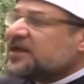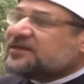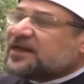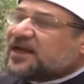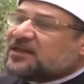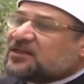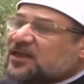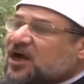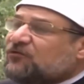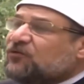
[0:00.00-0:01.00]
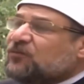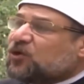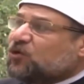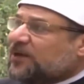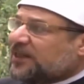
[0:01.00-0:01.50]
إذا كان التكافل
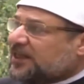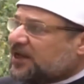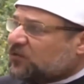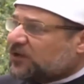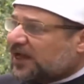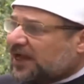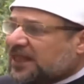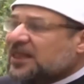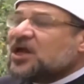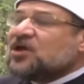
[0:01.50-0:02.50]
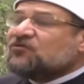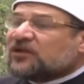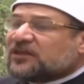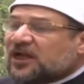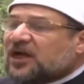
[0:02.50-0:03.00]
مطلوبا على كل حال
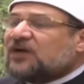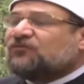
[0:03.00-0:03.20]
فالتكافل